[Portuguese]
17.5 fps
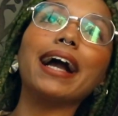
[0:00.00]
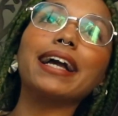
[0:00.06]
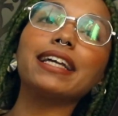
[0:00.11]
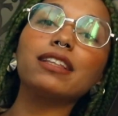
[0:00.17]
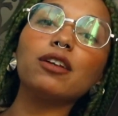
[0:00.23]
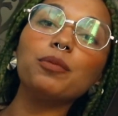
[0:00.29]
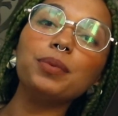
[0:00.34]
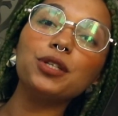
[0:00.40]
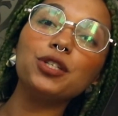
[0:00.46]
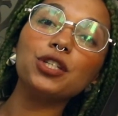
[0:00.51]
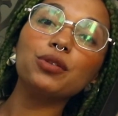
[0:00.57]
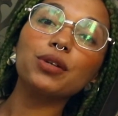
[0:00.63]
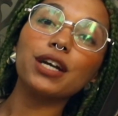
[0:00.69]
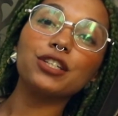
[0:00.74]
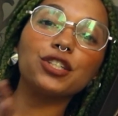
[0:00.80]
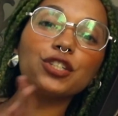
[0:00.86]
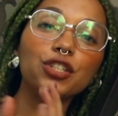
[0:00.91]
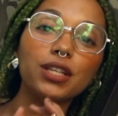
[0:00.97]
aqui estão pedindo
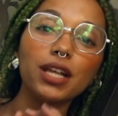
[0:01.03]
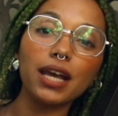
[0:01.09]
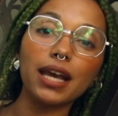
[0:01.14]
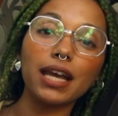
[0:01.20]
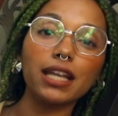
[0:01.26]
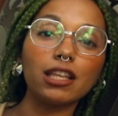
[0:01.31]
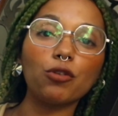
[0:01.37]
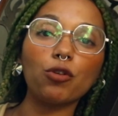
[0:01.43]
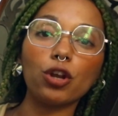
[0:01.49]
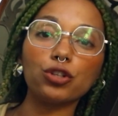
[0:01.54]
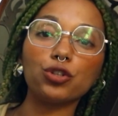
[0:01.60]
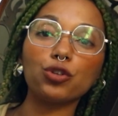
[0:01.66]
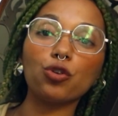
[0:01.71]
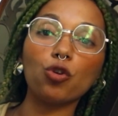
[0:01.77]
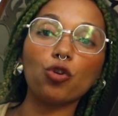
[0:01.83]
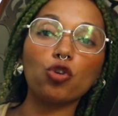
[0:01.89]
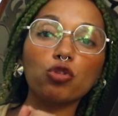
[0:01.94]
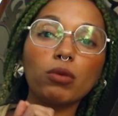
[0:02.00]
que a gente derreta o óleo de
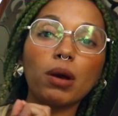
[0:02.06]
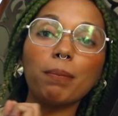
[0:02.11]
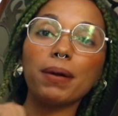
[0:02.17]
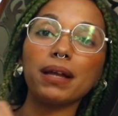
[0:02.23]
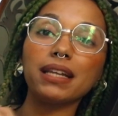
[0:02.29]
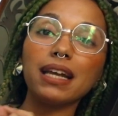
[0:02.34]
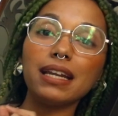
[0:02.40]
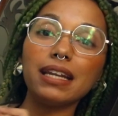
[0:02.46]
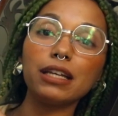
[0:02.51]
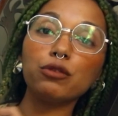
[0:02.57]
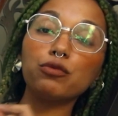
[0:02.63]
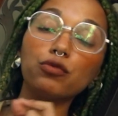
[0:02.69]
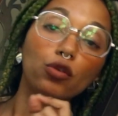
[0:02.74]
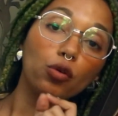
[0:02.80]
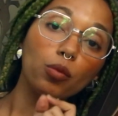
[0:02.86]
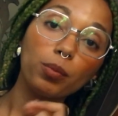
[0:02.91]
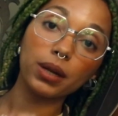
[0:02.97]
coco numa panelinha em fogo